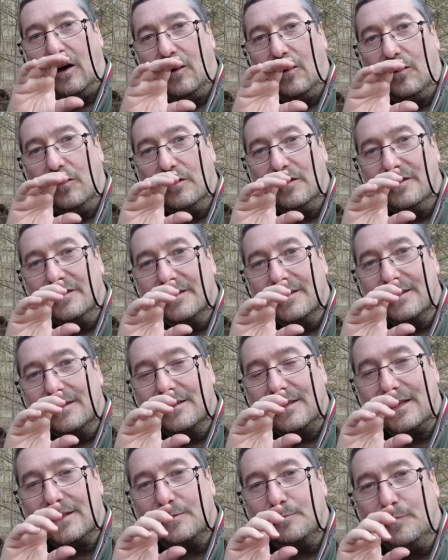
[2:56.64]
Und
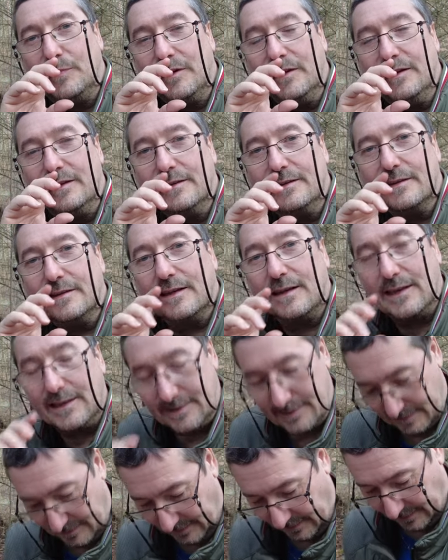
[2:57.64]
das Bild
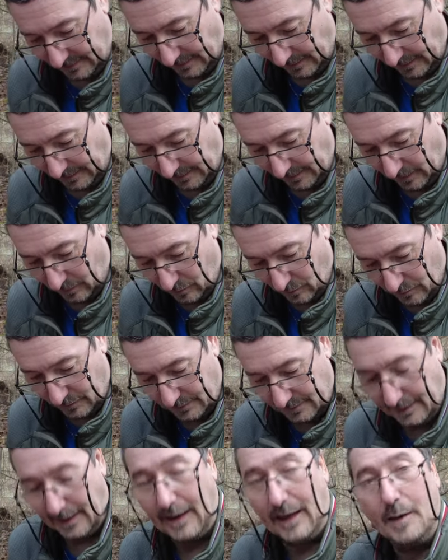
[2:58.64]
lässt sich dann auch
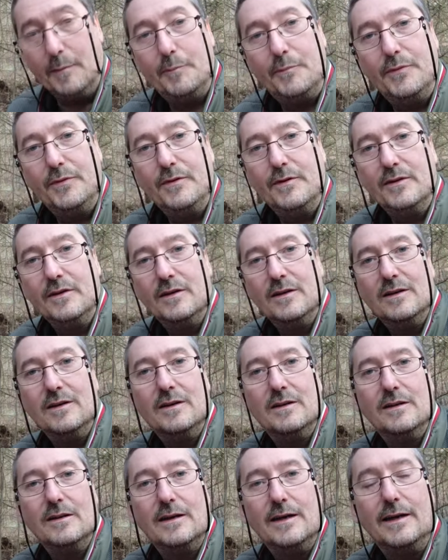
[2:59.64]
in der App
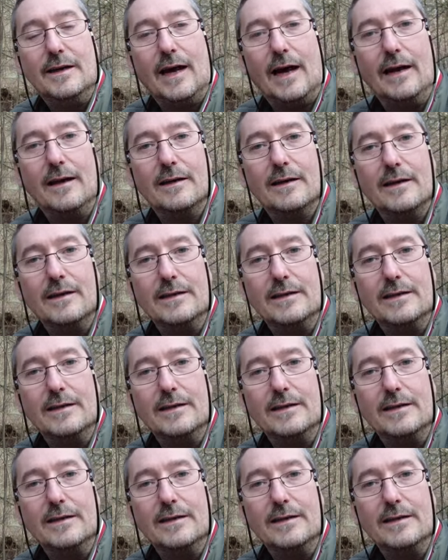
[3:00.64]
in alle